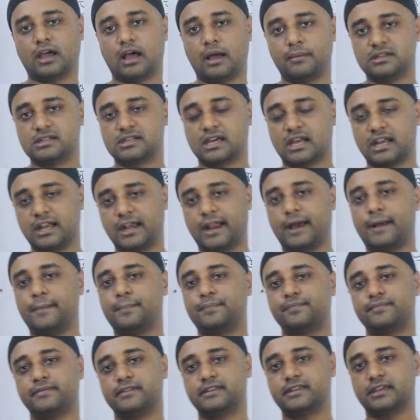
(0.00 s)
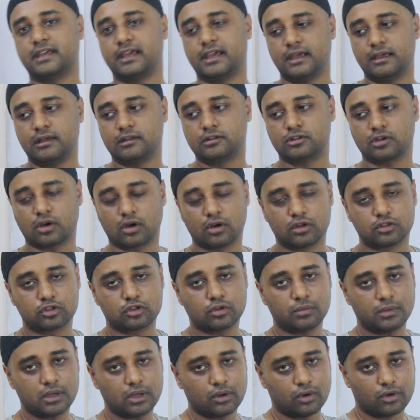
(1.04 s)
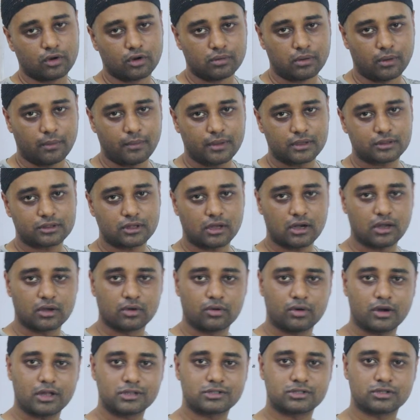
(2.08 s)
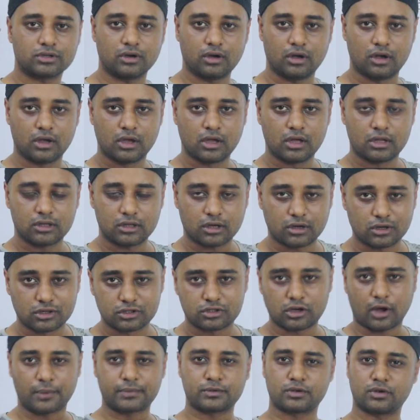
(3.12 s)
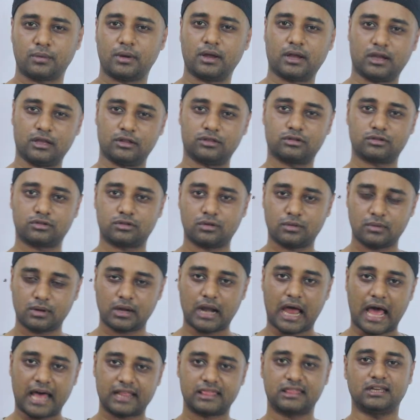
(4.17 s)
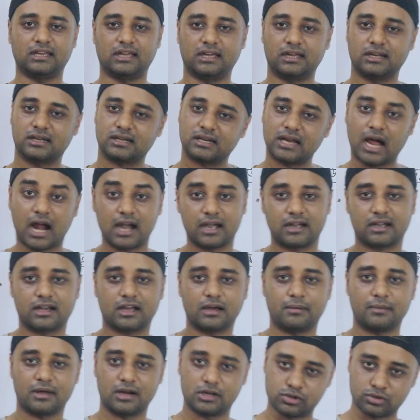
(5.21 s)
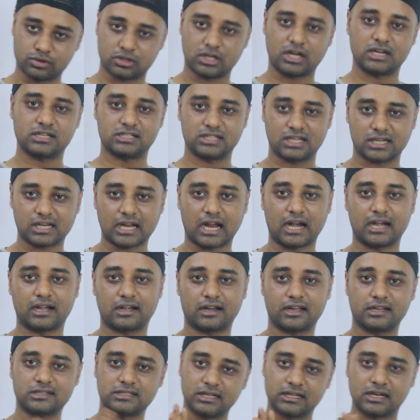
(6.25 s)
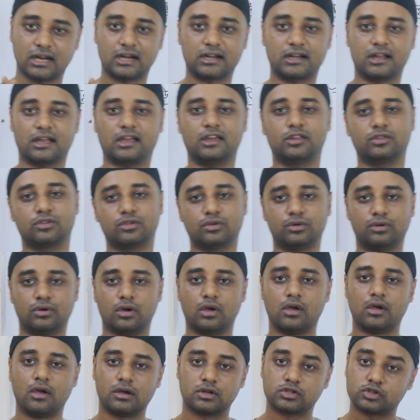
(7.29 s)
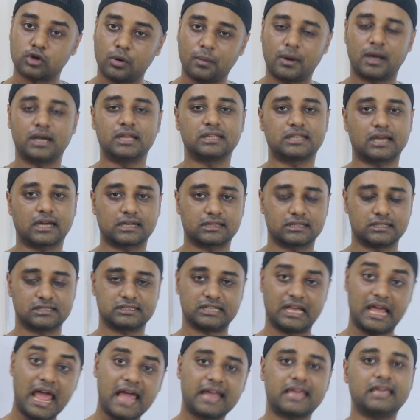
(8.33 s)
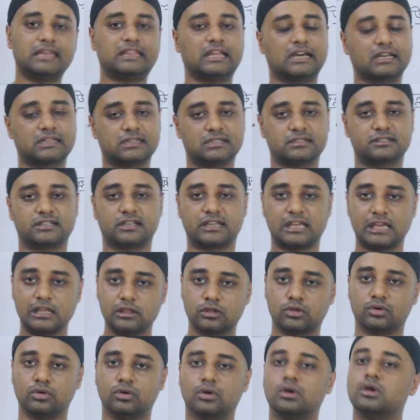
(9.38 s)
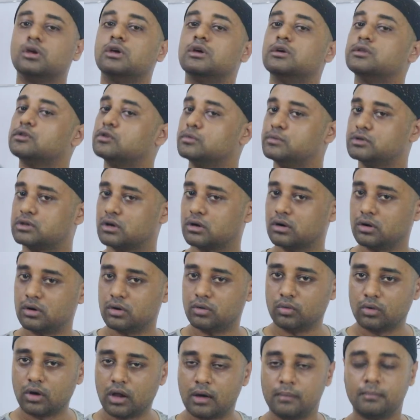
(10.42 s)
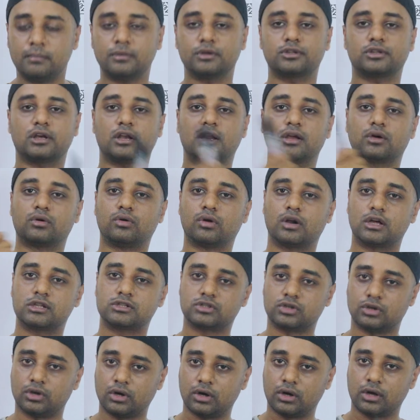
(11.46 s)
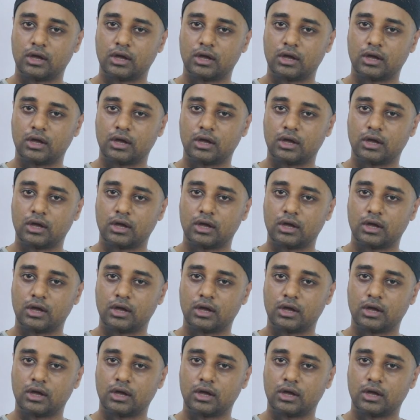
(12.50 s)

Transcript: আমি জানি না যে যখন তুমি অনুভূমিক তলে ঘোরাচ্ছ তখন সবসময় কিন্তু তোমার হাতে টানটা মানে সুতার যে টানটা সেই টানটা কিন্তু সমানই থাকতেছে একই থাকতেছে কিন্তু তুমি যখন উলম্ব তলে ঘোরাচ্ছ